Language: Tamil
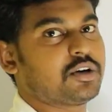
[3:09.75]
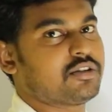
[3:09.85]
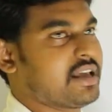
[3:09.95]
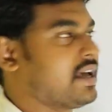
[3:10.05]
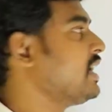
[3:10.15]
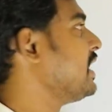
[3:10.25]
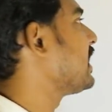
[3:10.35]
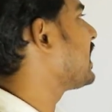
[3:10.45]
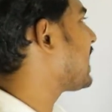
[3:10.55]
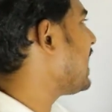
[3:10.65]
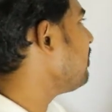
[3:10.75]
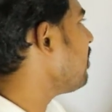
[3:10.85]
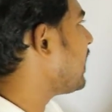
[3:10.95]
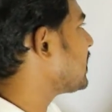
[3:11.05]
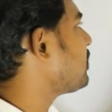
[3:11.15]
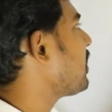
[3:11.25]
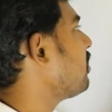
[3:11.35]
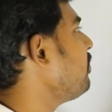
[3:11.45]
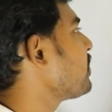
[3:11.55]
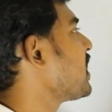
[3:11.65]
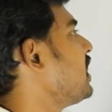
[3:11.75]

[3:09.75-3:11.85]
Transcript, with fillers: போட்டுருவீங்க இங்கே கேள்வியை வாச்சு பார்க்கணும்